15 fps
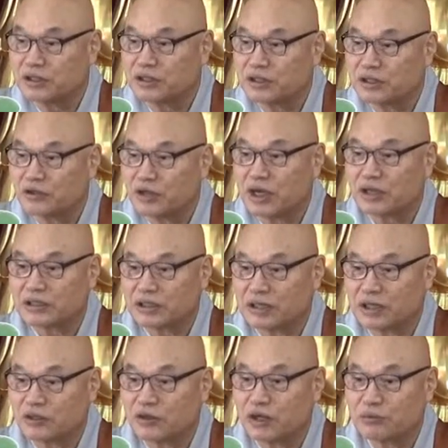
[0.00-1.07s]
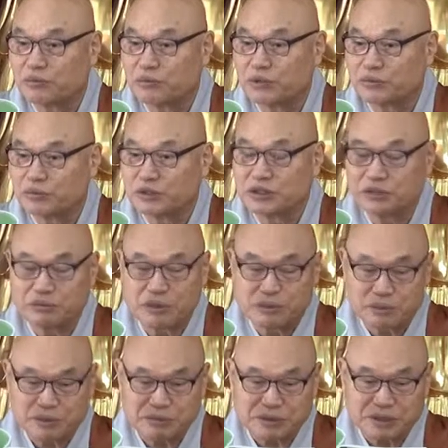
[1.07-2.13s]
어, 광대 광명
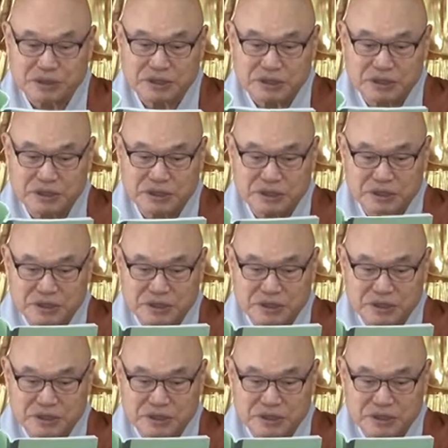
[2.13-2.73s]
부처님의 법신. 예.